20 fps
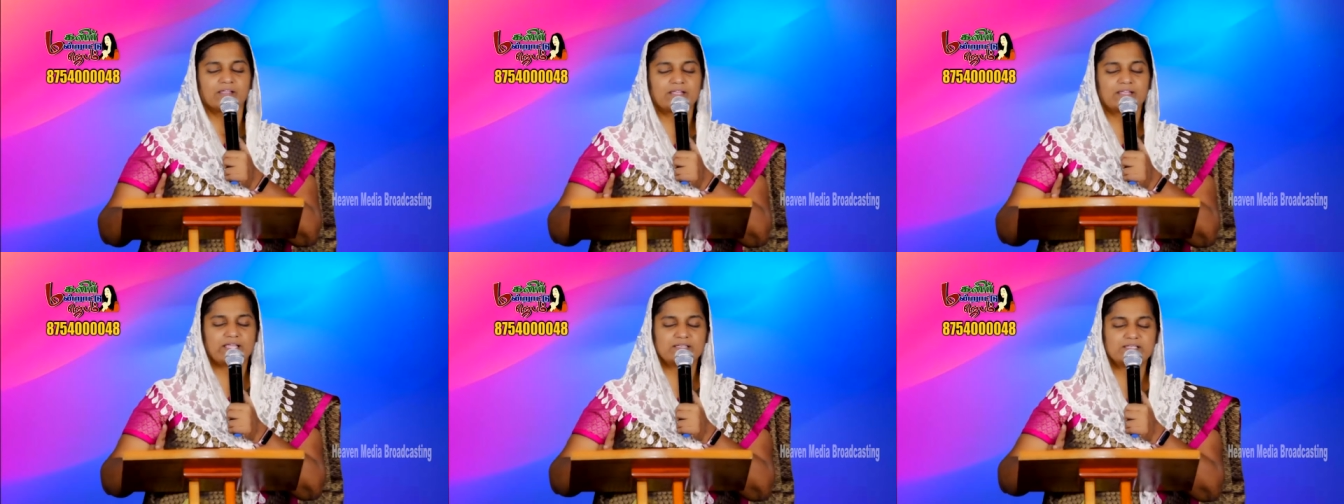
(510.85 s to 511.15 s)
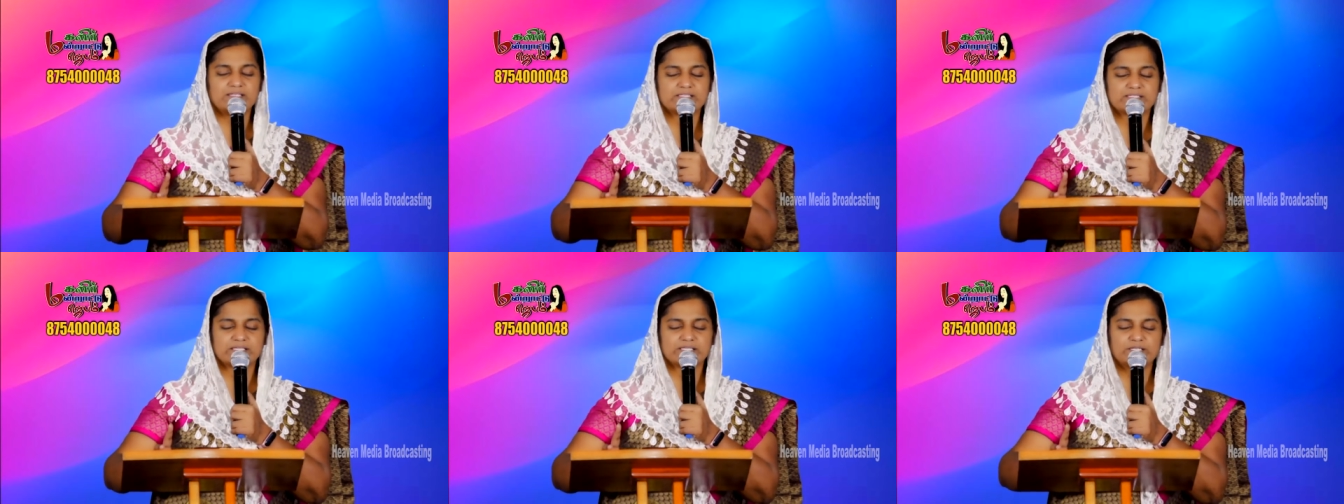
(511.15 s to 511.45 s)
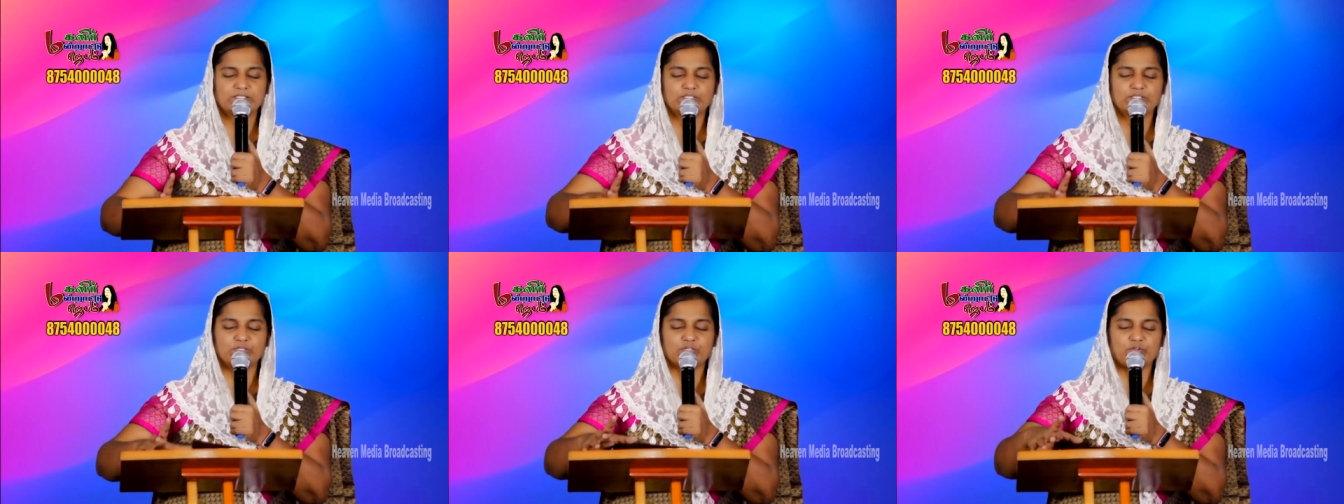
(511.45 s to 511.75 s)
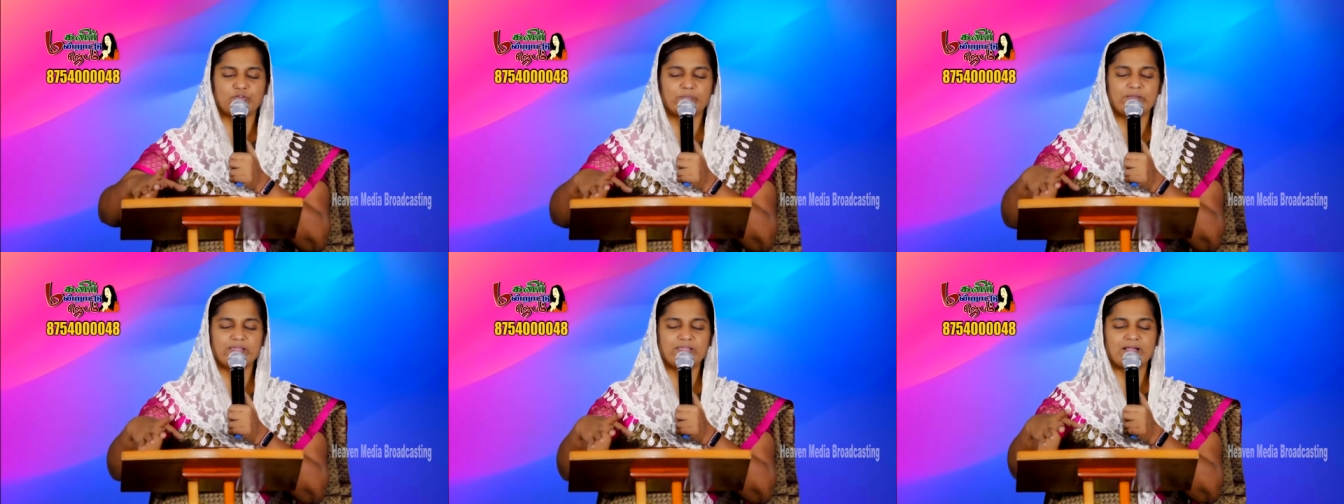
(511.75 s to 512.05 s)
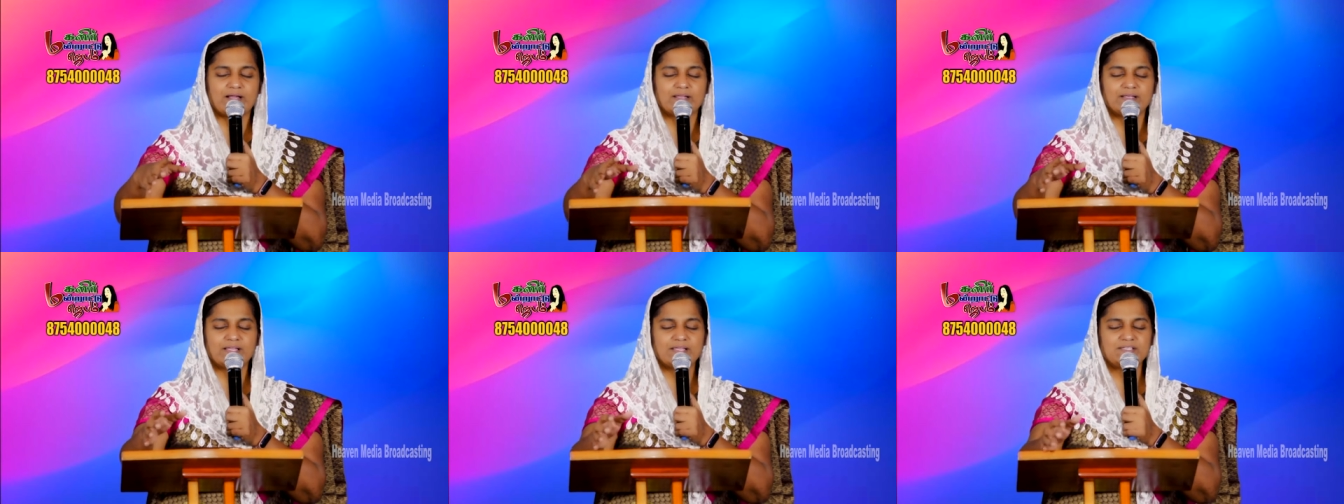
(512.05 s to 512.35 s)
நன்றி செலுத்துகிறோம்
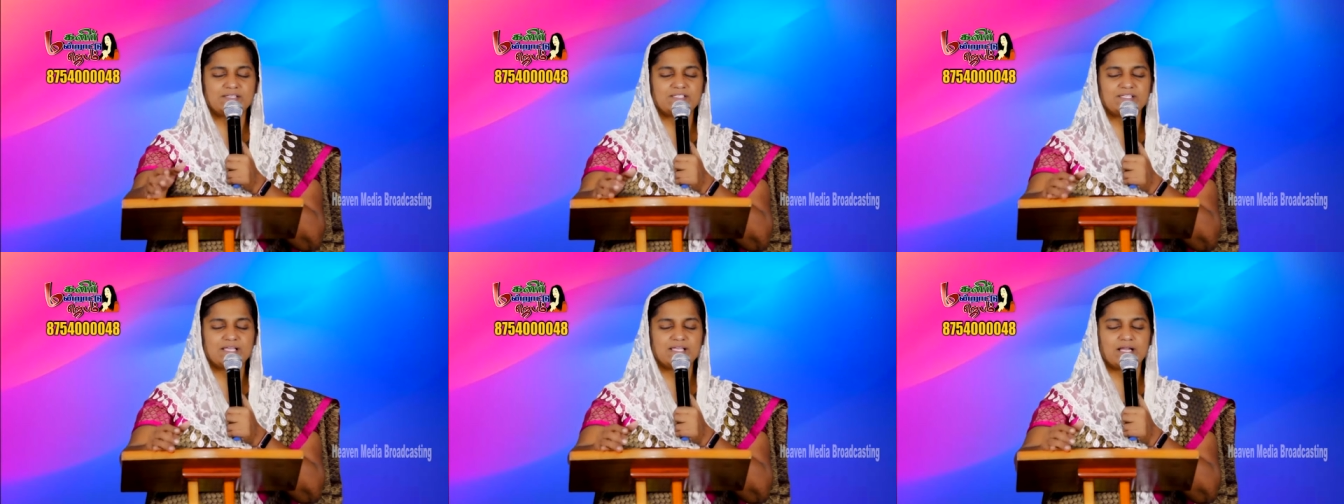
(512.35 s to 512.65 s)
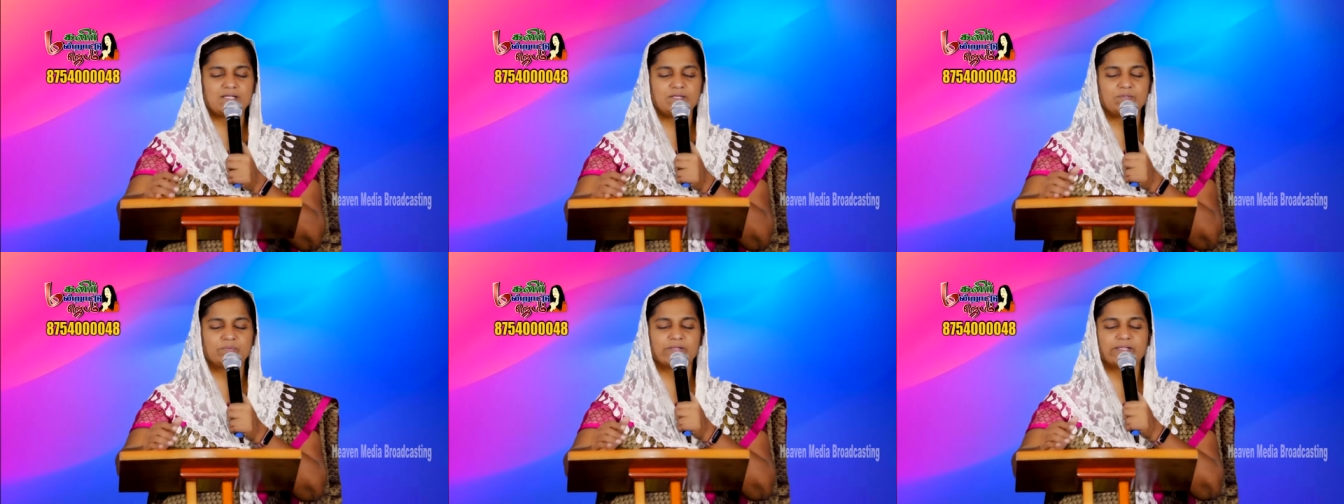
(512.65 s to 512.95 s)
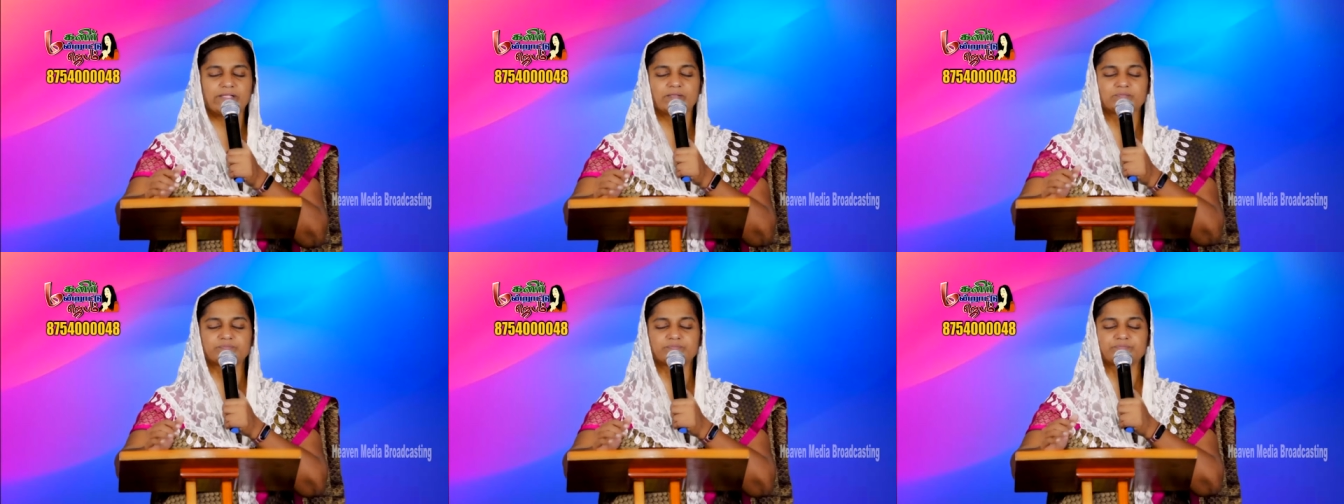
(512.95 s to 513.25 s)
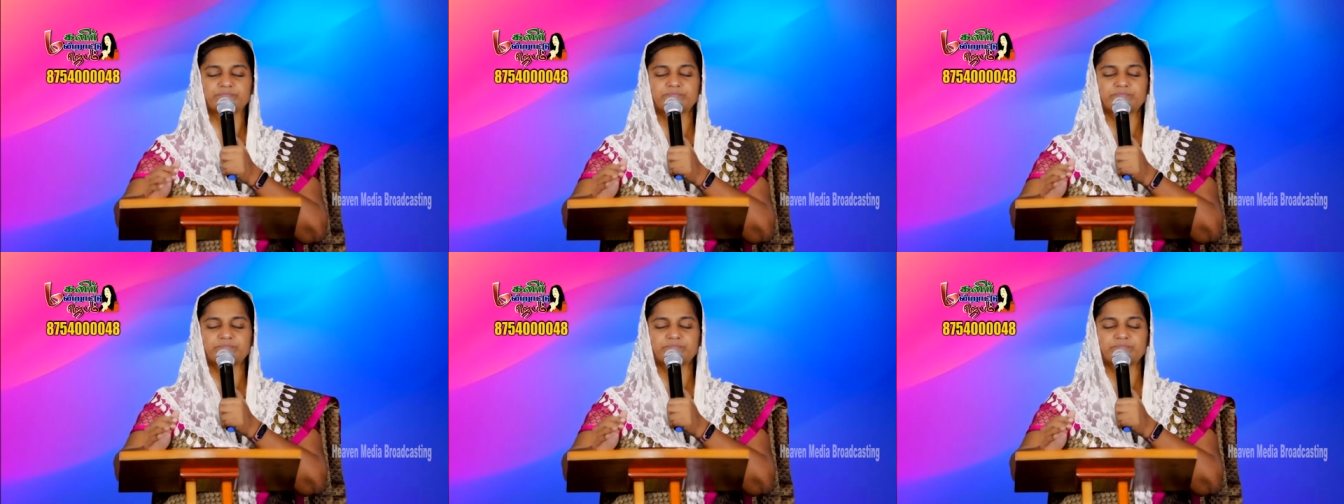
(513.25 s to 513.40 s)
ஐயா நன்றி ஆண்டவரையும்